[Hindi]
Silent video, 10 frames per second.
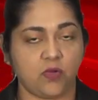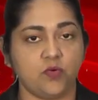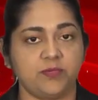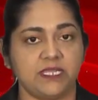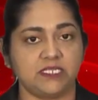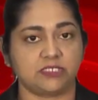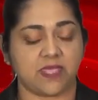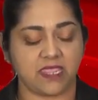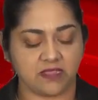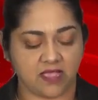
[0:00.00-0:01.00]
ओपनिंग जो
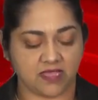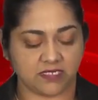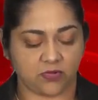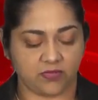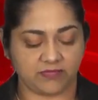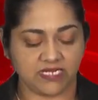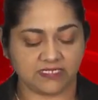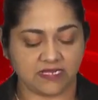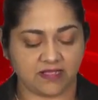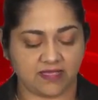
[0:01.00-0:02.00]
है कार्यक्रम
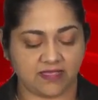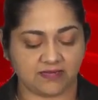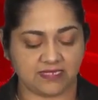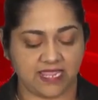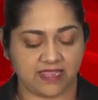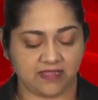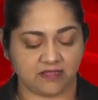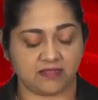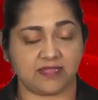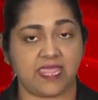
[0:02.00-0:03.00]
मीटिंग का ये
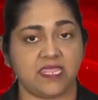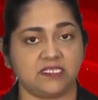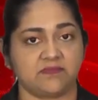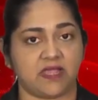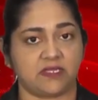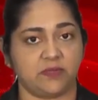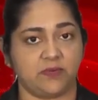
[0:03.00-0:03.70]
कल एतवार